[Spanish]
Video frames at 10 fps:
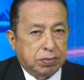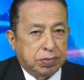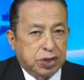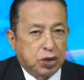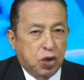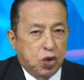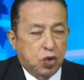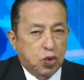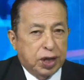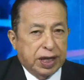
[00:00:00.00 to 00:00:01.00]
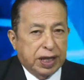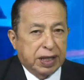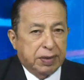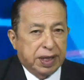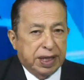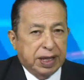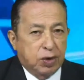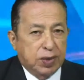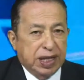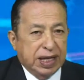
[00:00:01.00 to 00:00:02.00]
Se nos ocurre que debería
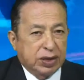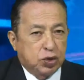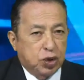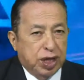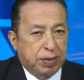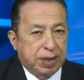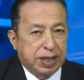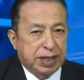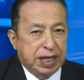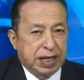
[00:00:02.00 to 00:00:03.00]
obligatoriamente el